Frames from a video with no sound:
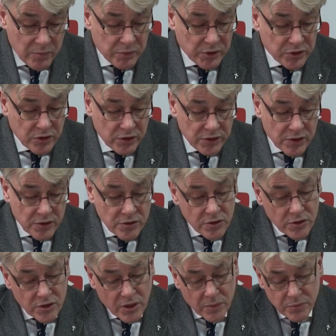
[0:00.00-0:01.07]
Pod koniec
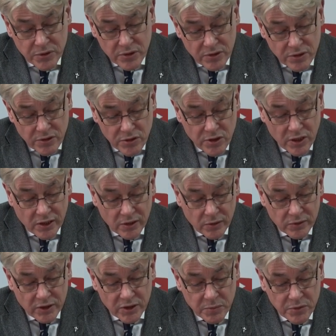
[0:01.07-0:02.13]
życia
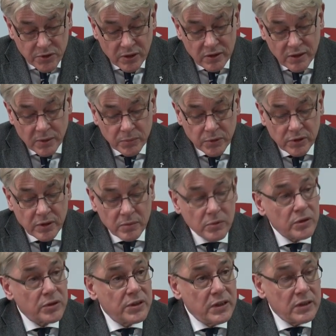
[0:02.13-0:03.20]
przestrzegał nas przed naporem
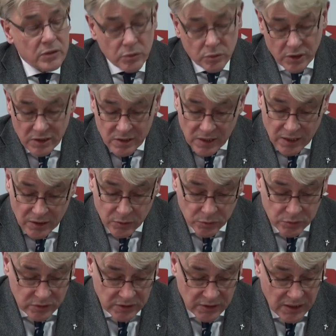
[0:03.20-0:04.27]
Orientu na
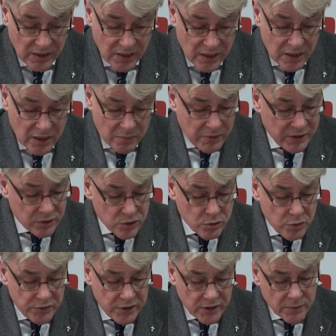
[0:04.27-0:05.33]
Zachód, mając
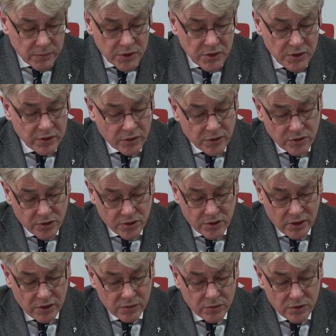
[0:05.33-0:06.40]
głównie na myśli
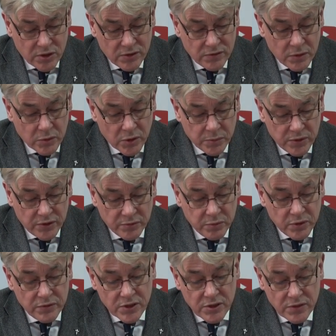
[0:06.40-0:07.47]
rozszerzające się w Europie
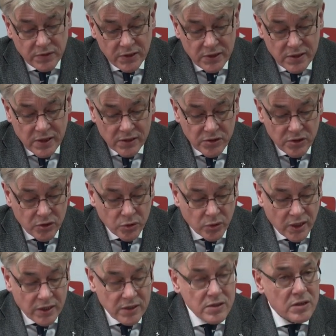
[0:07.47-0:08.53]
wpływy cywilizacji
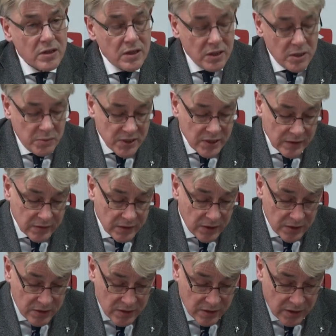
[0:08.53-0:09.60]
turańskiej i
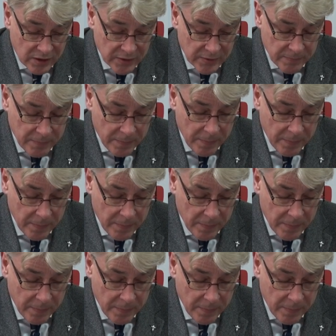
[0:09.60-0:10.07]
bizantyńskiej.